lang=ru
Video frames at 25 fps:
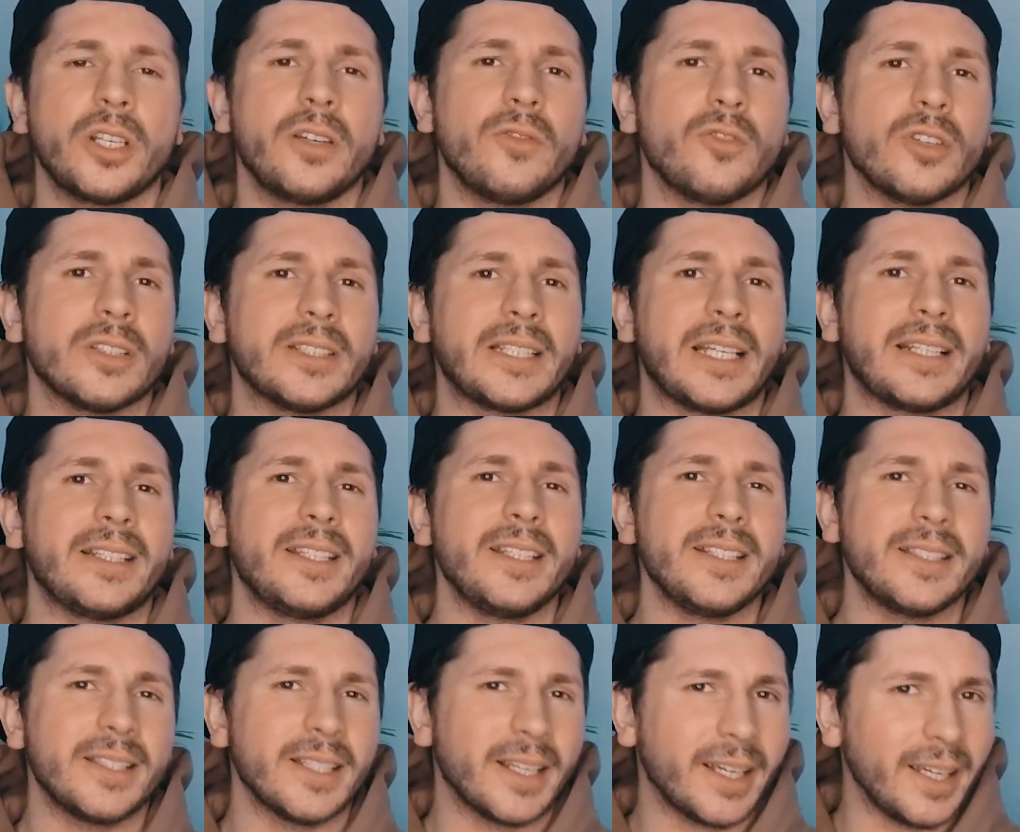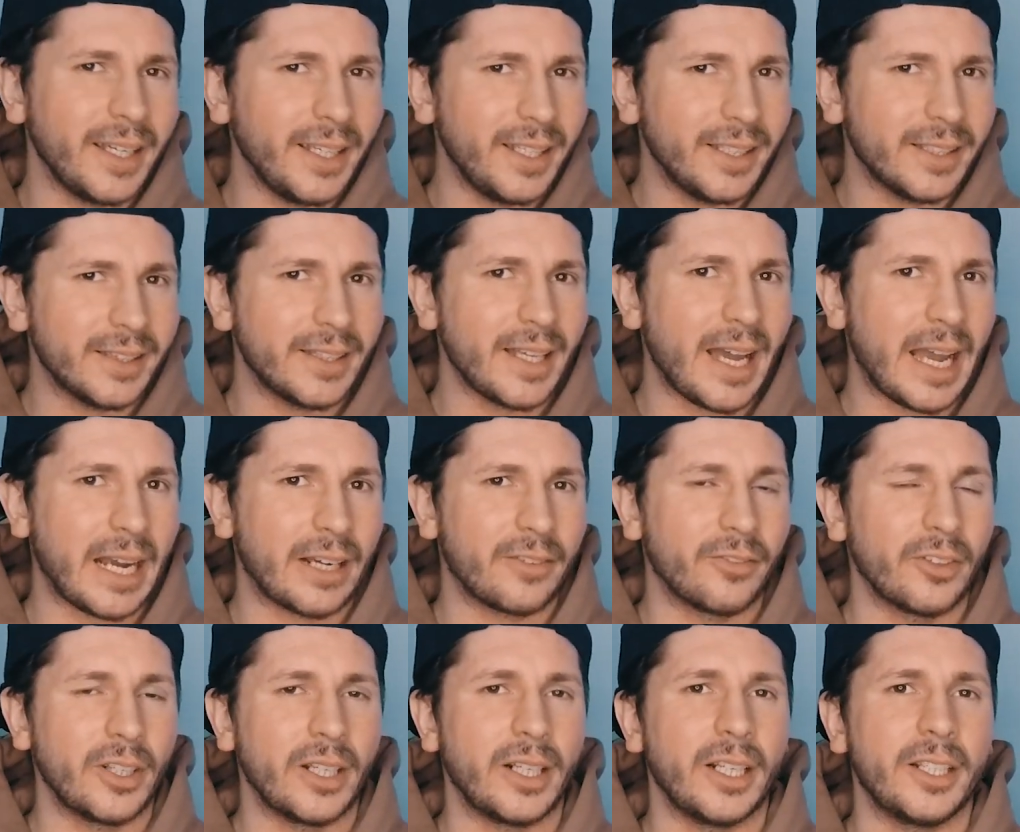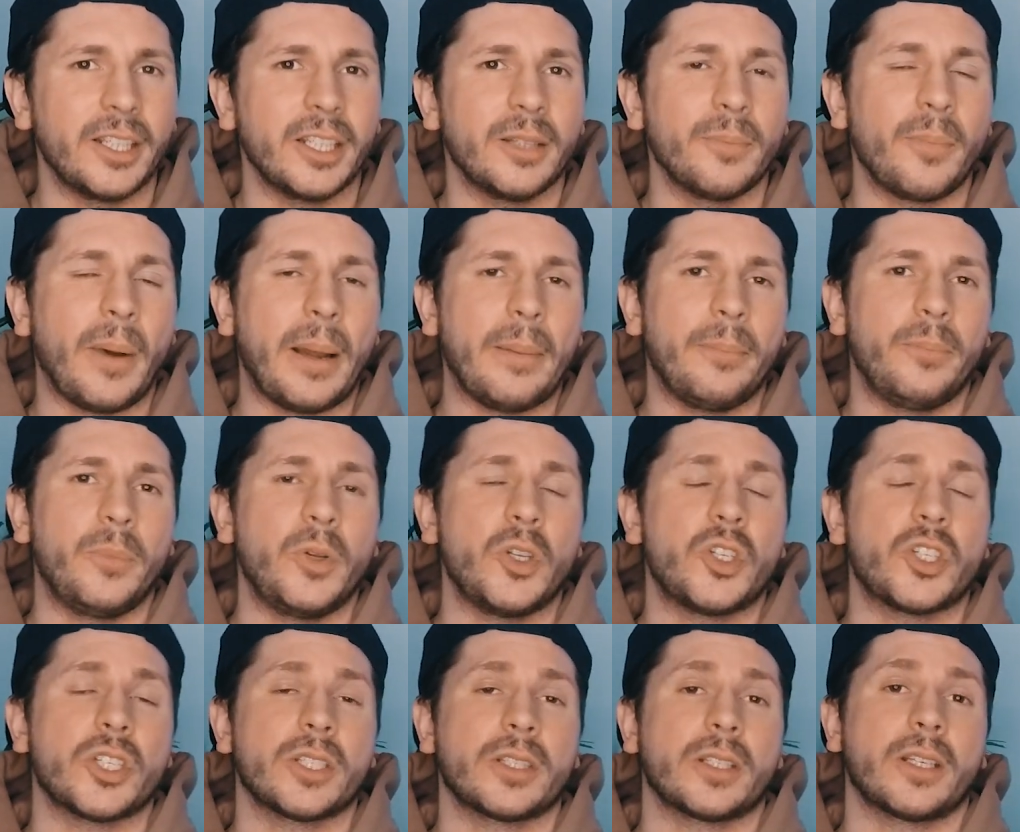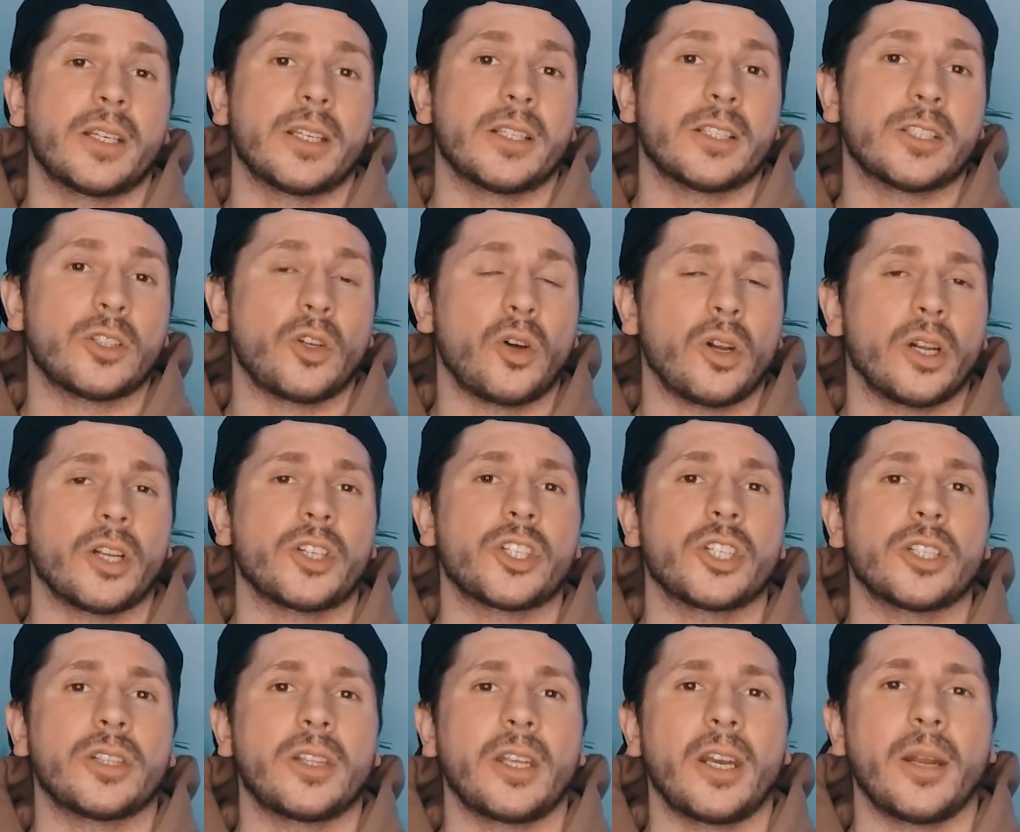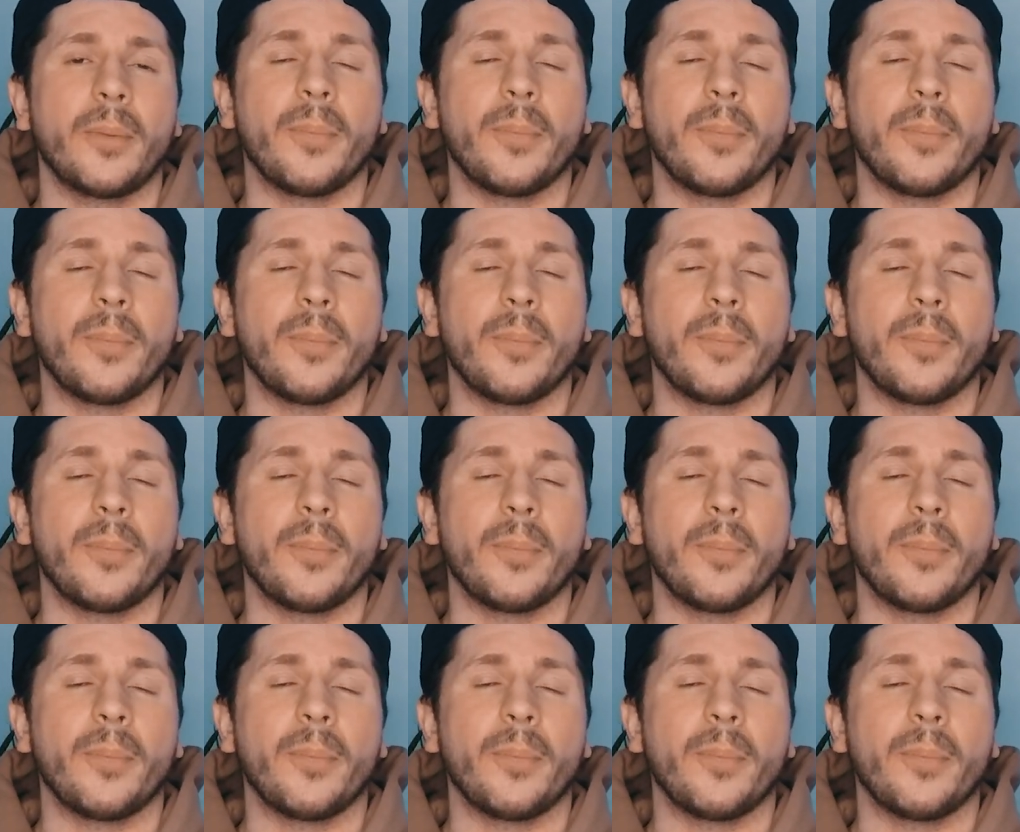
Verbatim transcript: его статистика и так выглядит бомбической. 44